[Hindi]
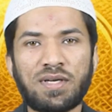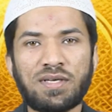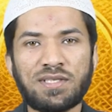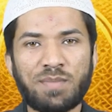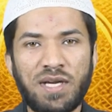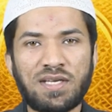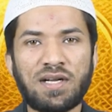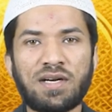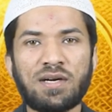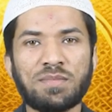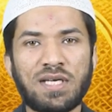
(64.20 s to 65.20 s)
पर स्पेशल
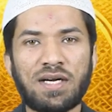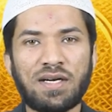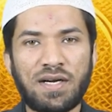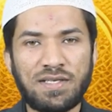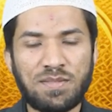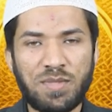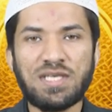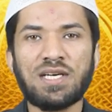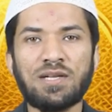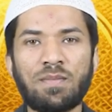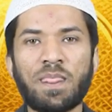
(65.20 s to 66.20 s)
रमज़ान
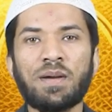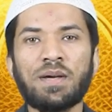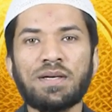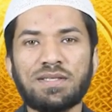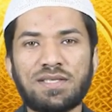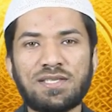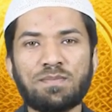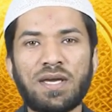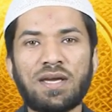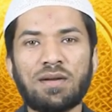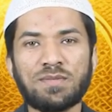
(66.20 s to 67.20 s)
ट्रांसमिशन
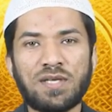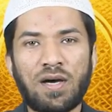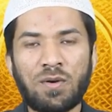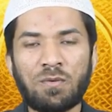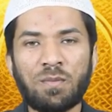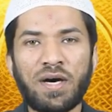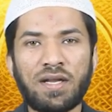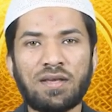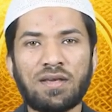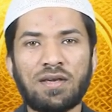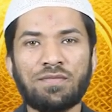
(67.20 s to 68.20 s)
जिसमें रमज़ान
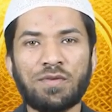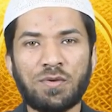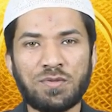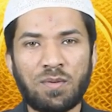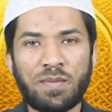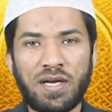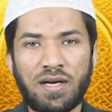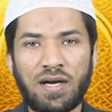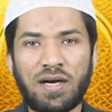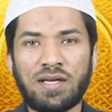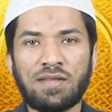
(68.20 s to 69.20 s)
मुबारक के फ्यूज़
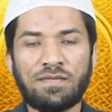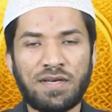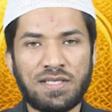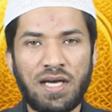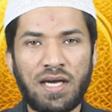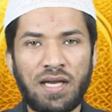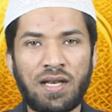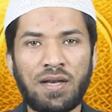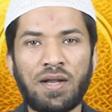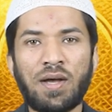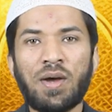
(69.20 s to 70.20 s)
बरक़ात
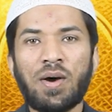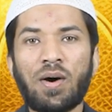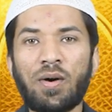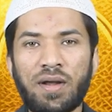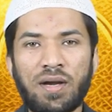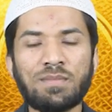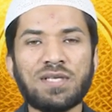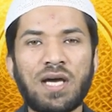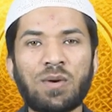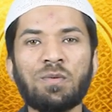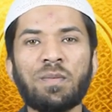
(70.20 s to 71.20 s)
फ़ज़ाइल और
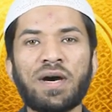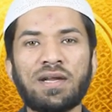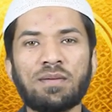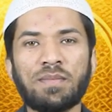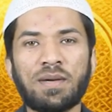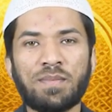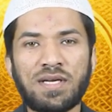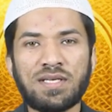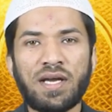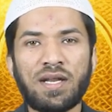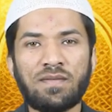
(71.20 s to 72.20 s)
रमज़ान मुबारक में
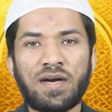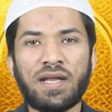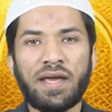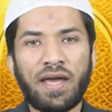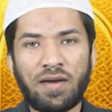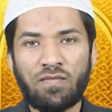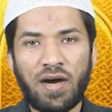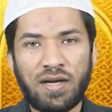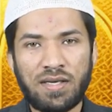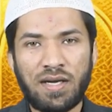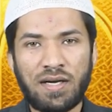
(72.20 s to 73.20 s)
पेश आने वाले अहम
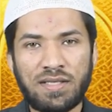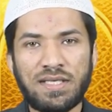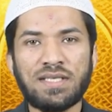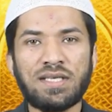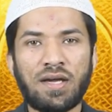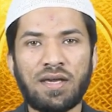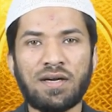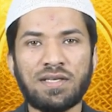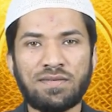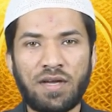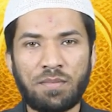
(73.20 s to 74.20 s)
वाक़ जैसा कि
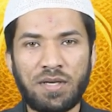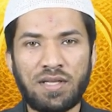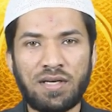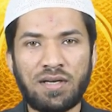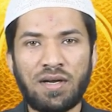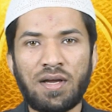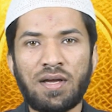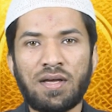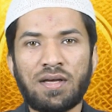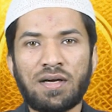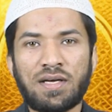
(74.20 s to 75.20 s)
गजवा बदर
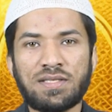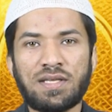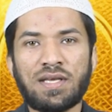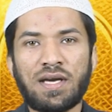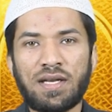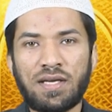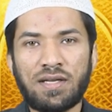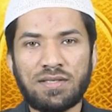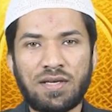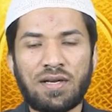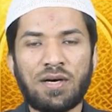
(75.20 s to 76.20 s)
हज़रत अली
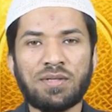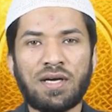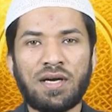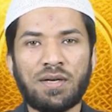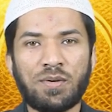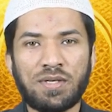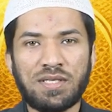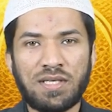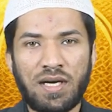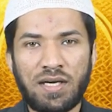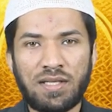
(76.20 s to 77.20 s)
रज़ी अल्लाह तु की
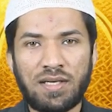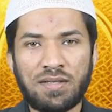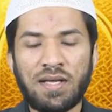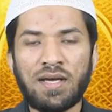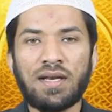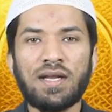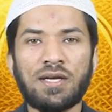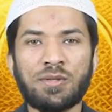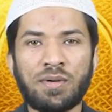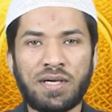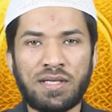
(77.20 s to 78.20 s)
शहादत
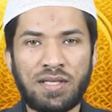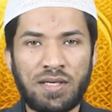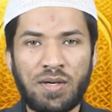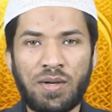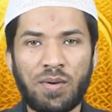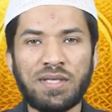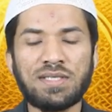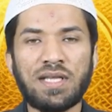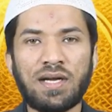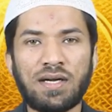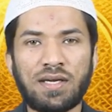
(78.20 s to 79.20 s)
लतुल्कदर और इस
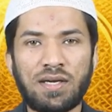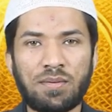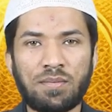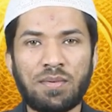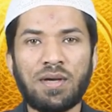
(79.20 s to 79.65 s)
तरह के